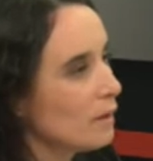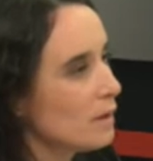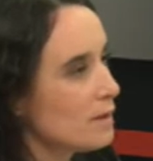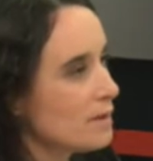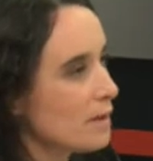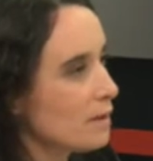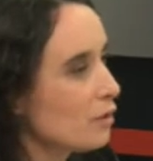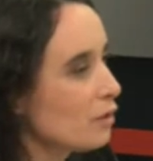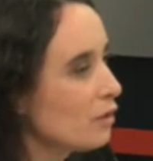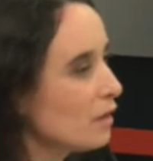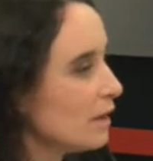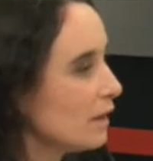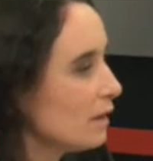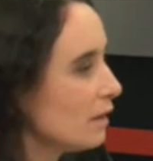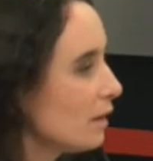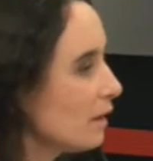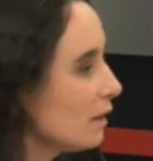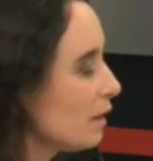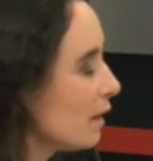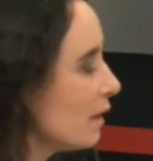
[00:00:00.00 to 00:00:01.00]
el señor
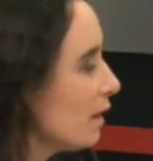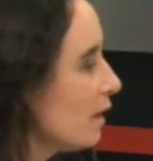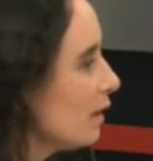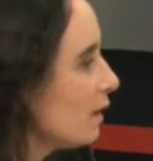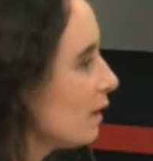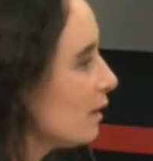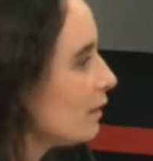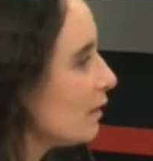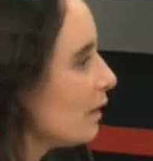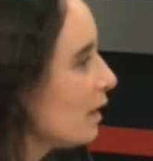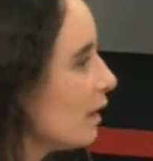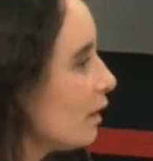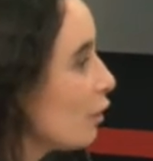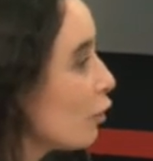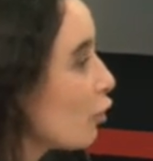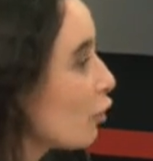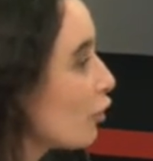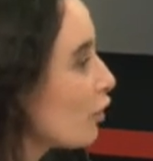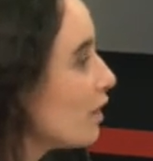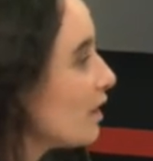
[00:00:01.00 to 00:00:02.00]
intendente de
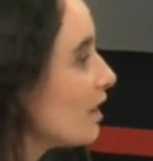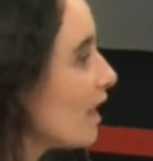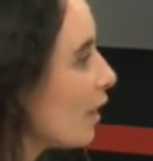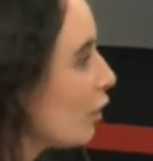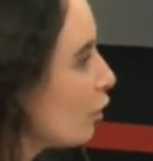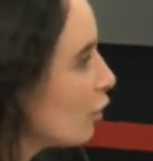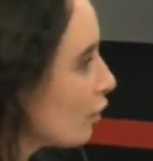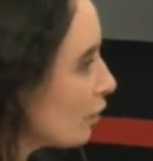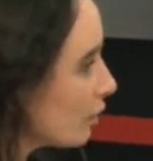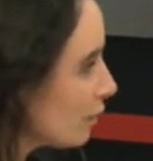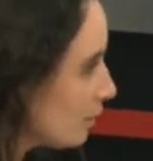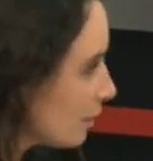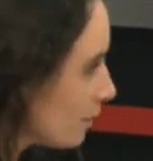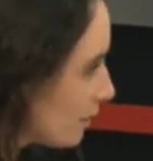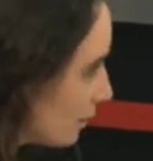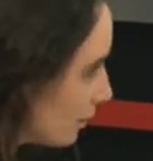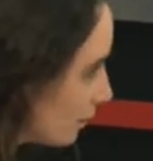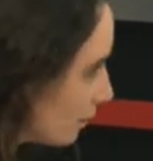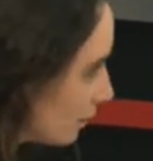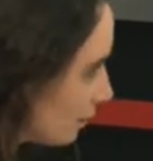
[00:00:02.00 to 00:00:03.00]
coordinador
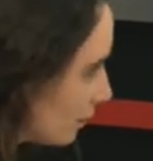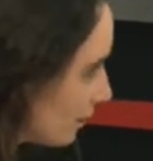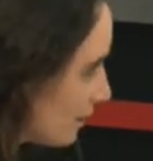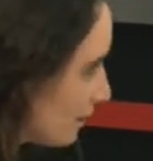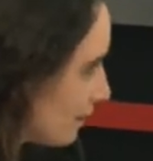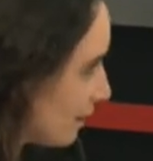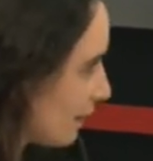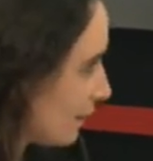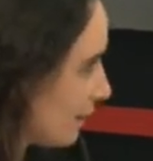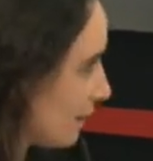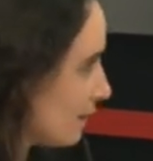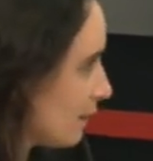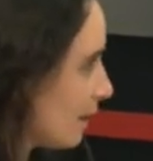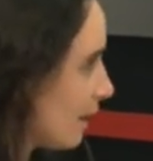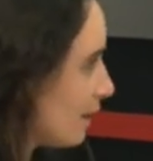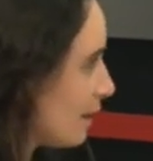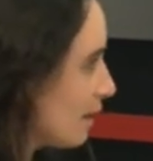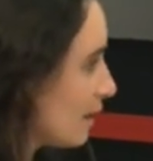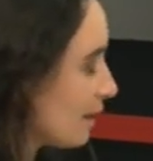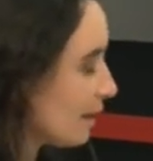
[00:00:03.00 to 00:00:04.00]
de ciertas
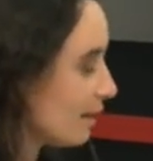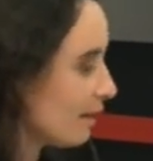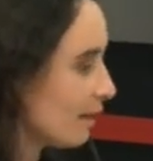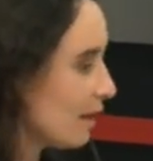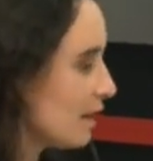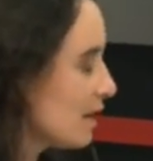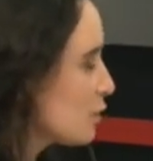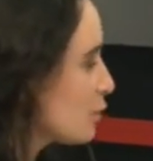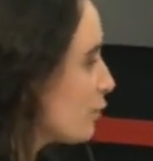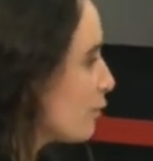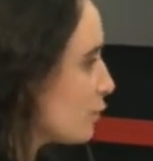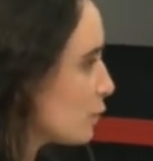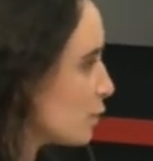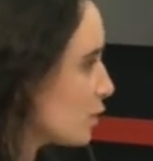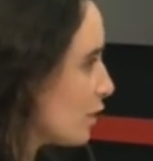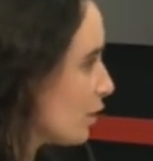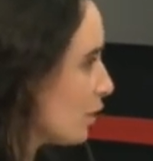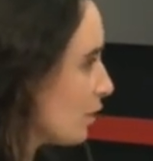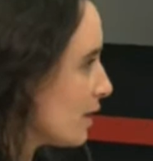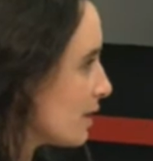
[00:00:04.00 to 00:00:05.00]
áreas que en realidad son
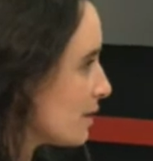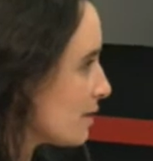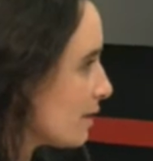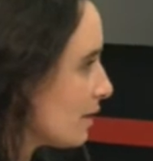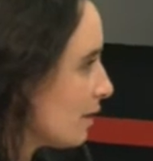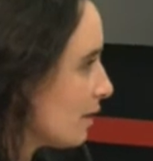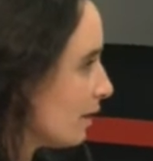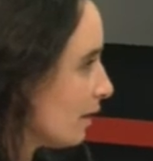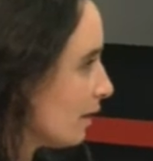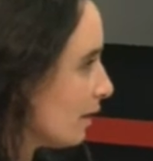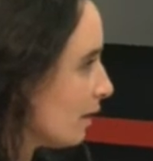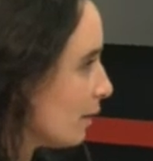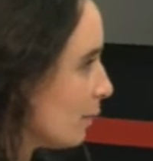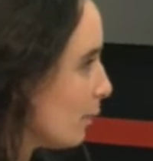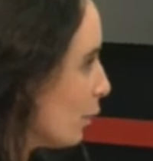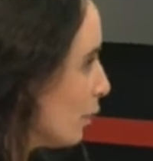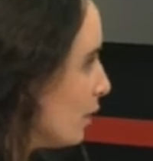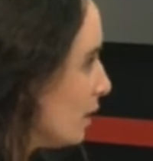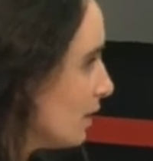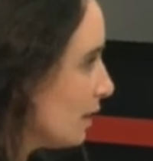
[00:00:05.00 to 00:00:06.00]
funciones eh,
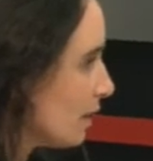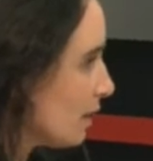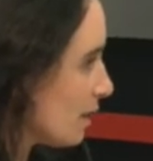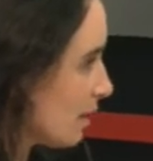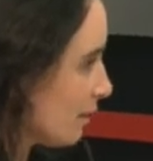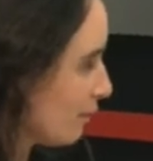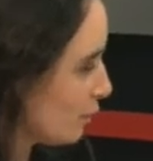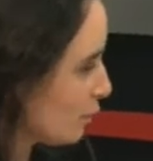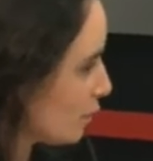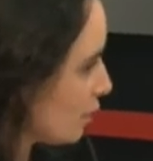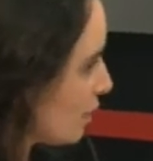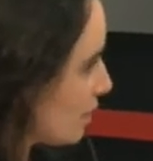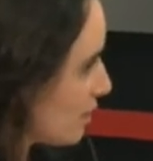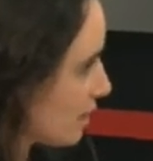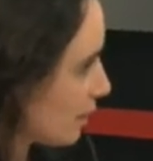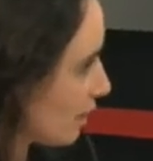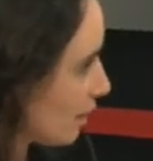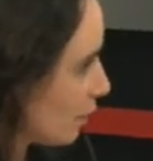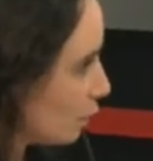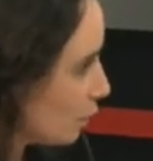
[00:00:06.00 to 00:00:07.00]
políticas y funciones
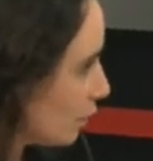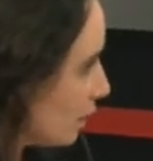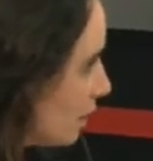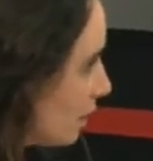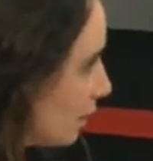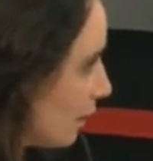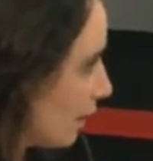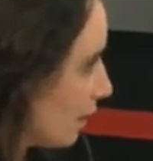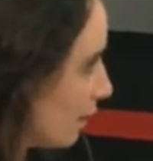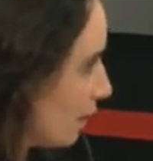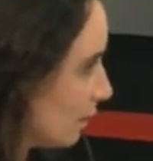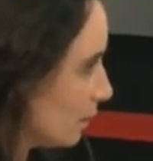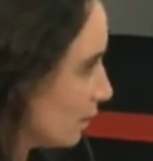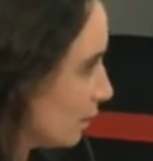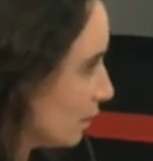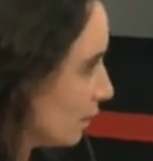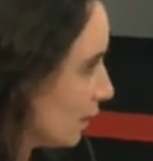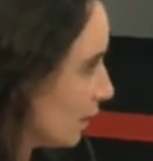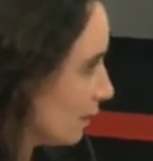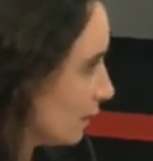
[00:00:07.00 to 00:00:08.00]
ejecutivas,
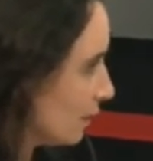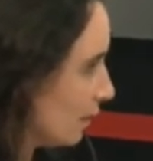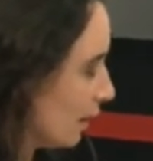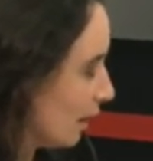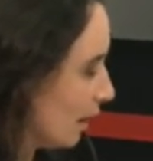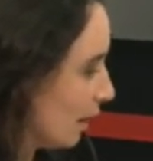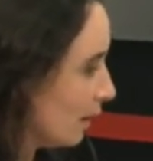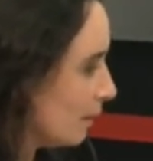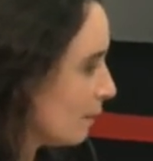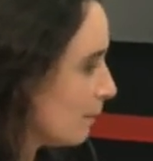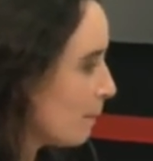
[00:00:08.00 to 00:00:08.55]
digamos. Este,